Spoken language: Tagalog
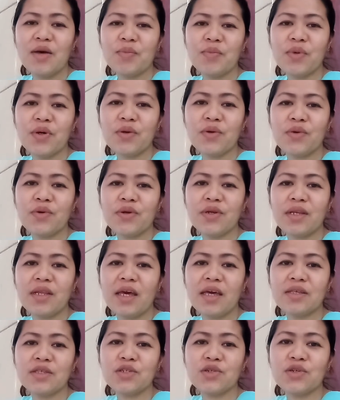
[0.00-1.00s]
pero
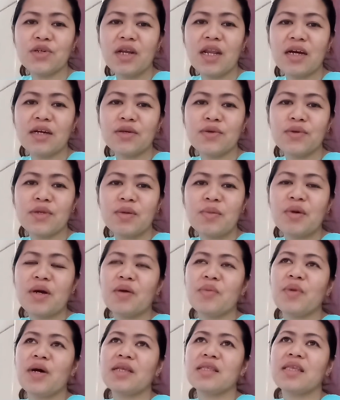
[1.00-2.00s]
nature lang yun ng
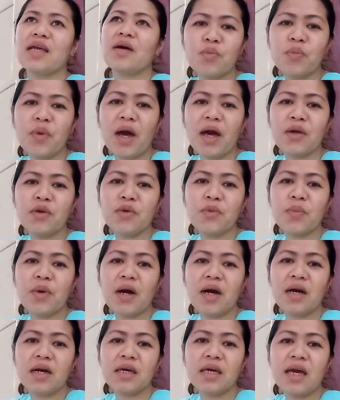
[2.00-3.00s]
mga bata paano
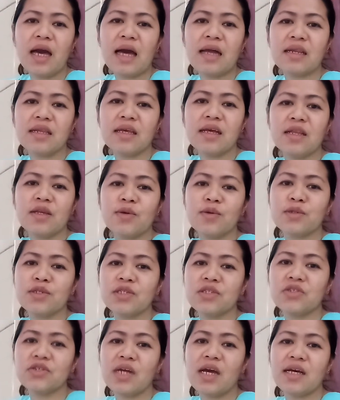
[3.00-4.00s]
ba i-handle yung
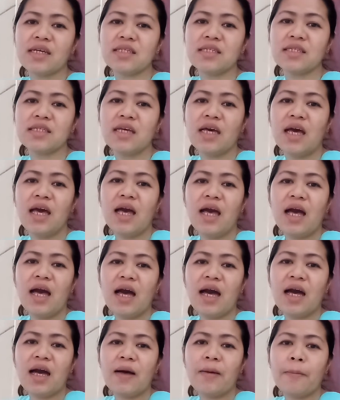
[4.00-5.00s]
stress
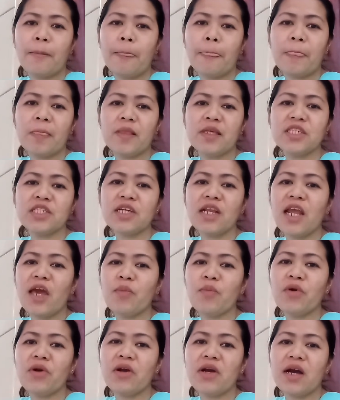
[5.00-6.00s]
um,
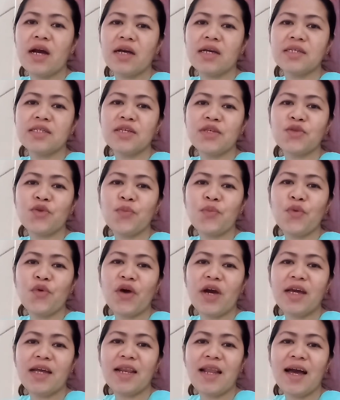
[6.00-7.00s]
disclaimer guys ito
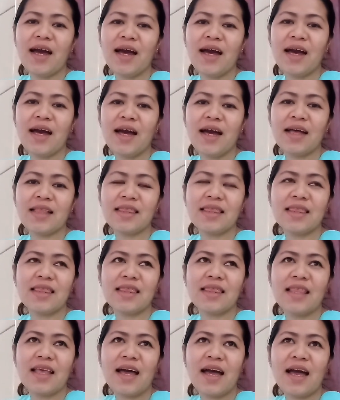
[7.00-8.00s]
po ay lahat
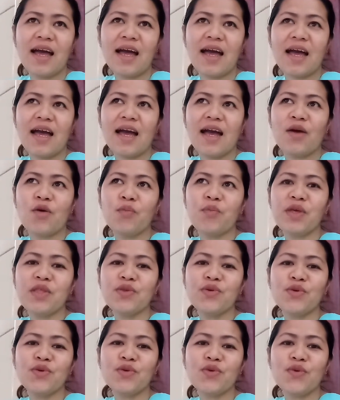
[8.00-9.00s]
na
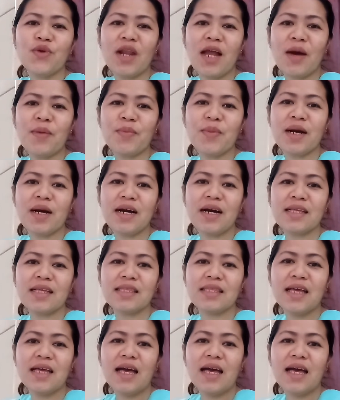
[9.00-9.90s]
opinion ko lamang at